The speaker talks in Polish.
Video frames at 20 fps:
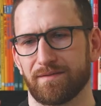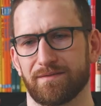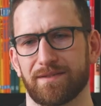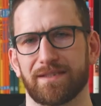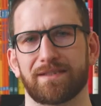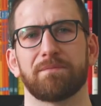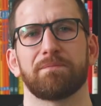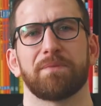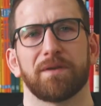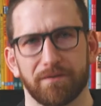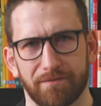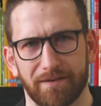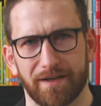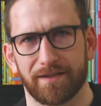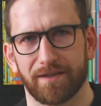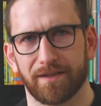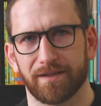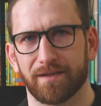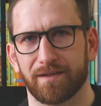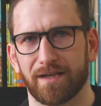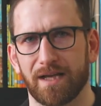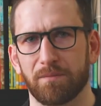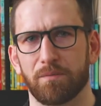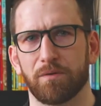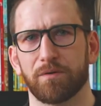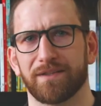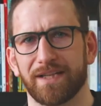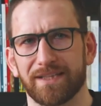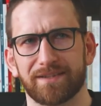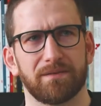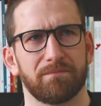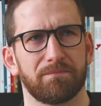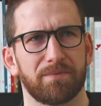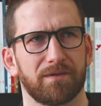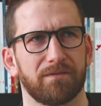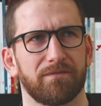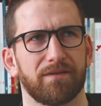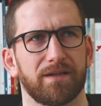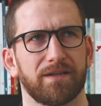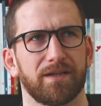zatemperowanie albo
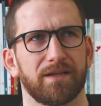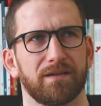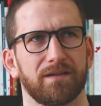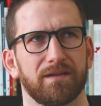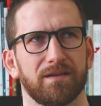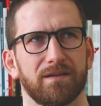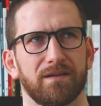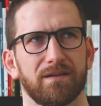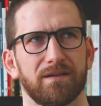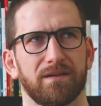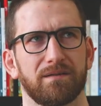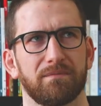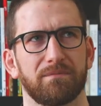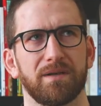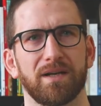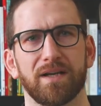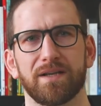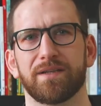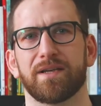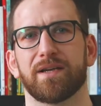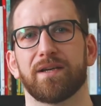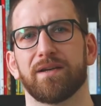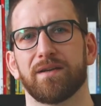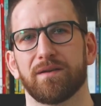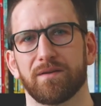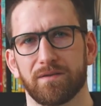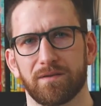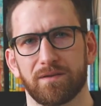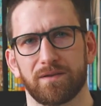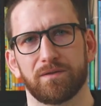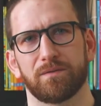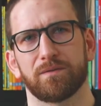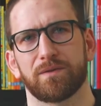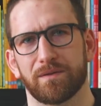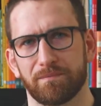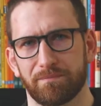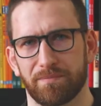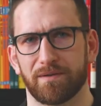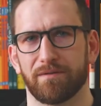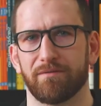natemperowanie byle nie e,
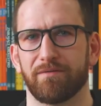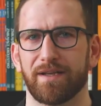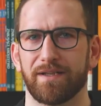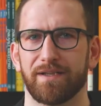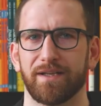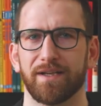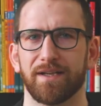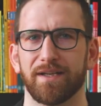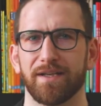utemperowanie.